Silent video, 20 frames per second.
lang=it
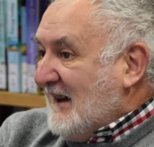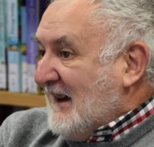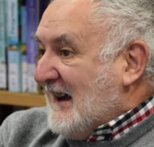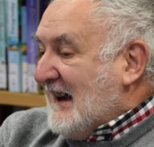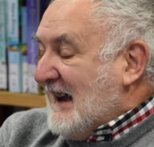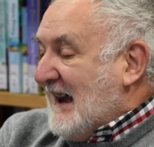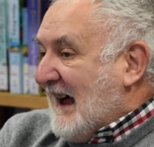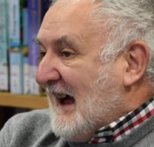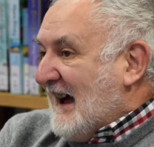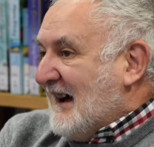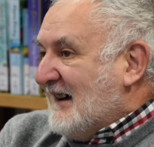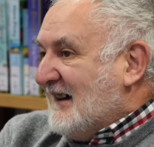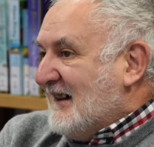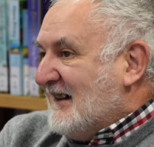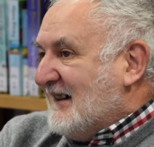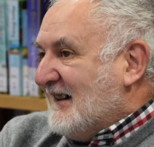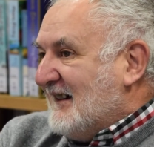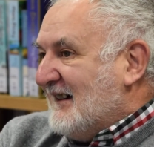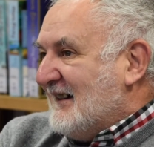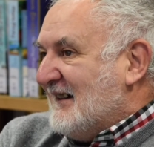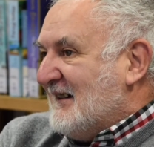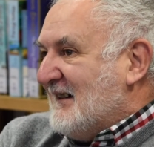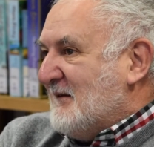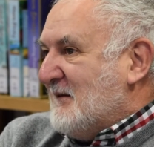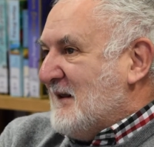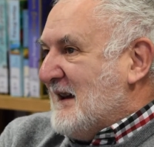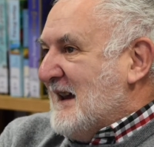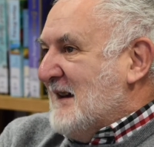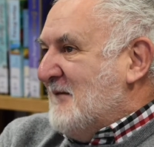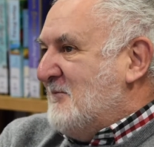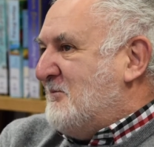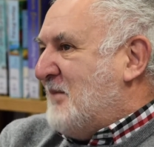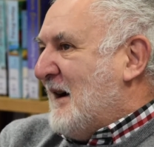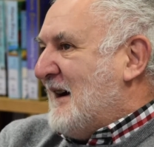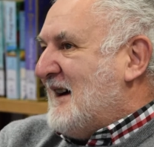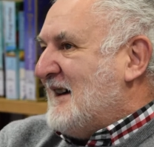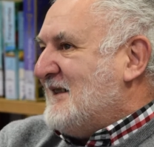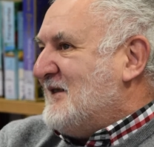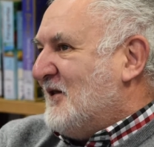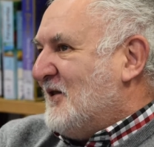La, il
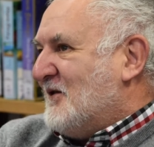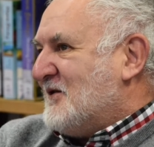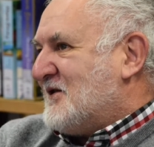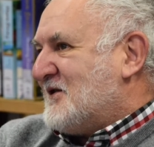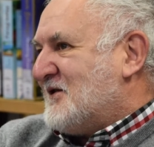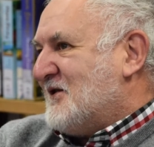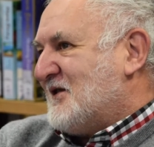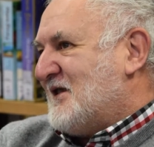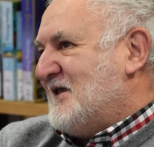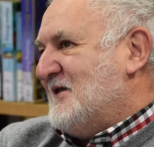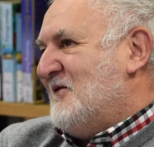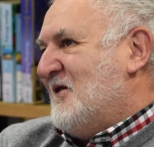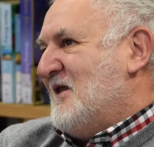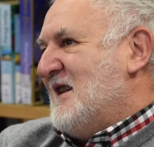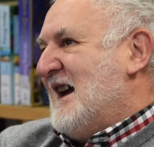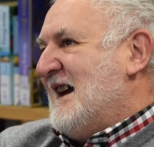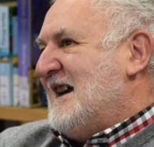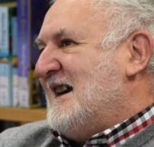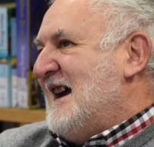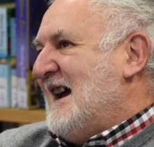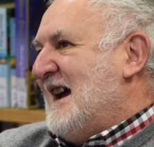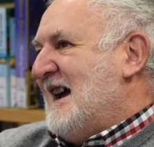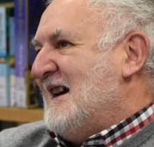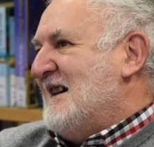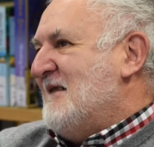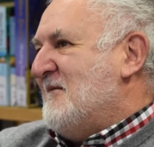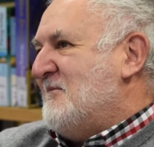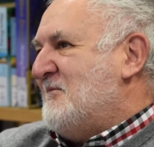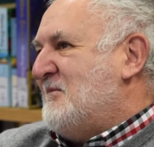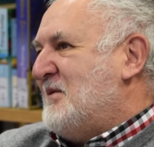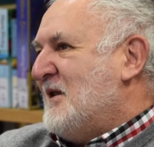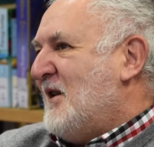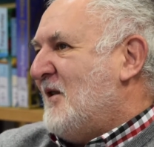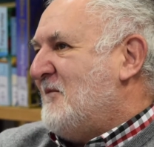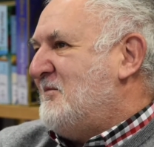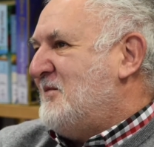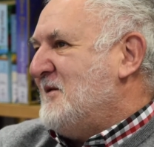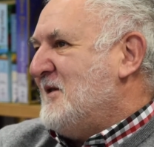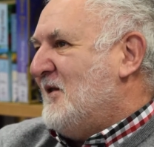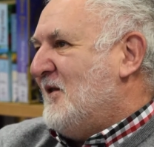paradosso, se vuoi, è che
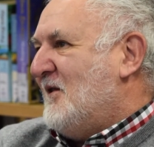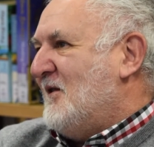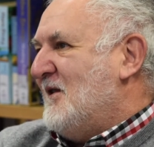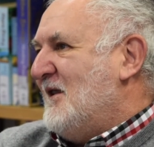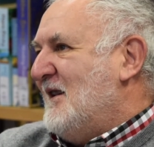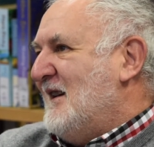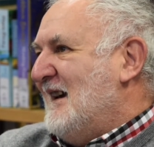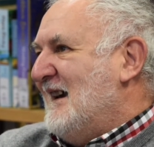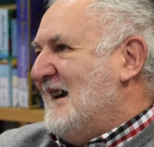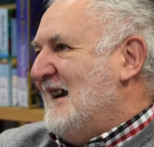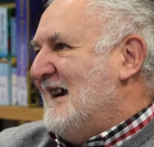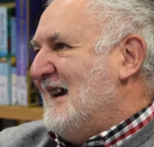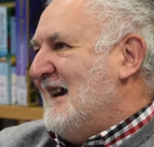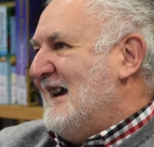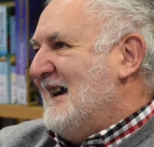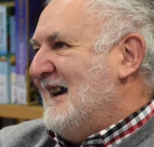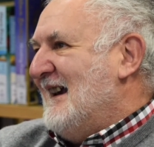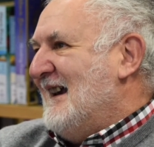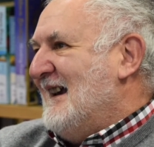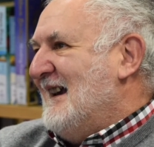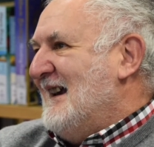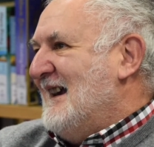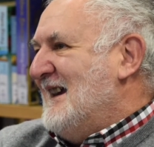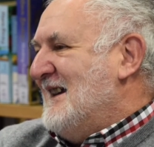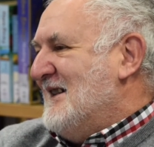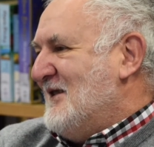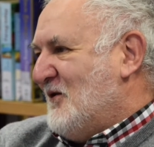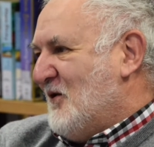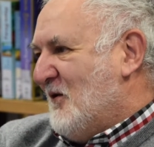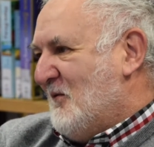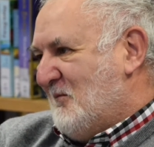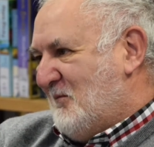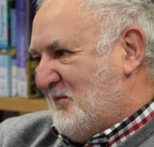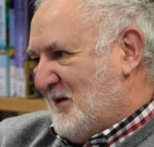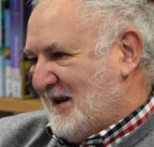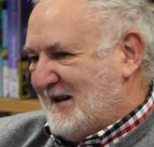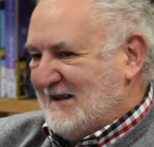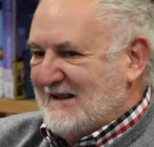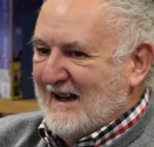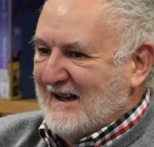proprio
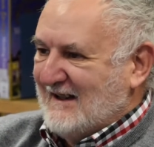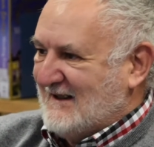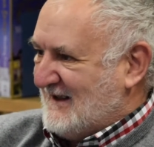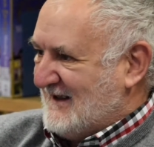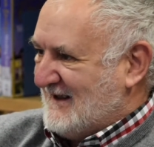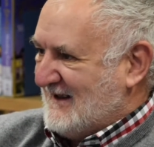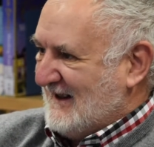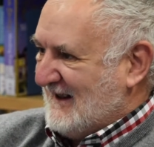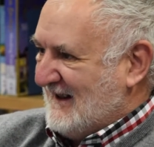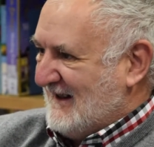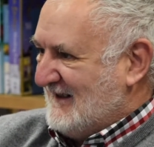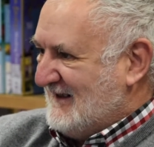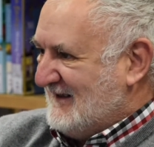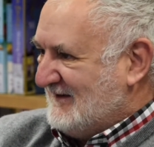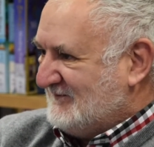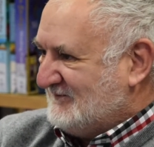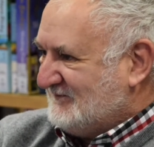l'incompletezza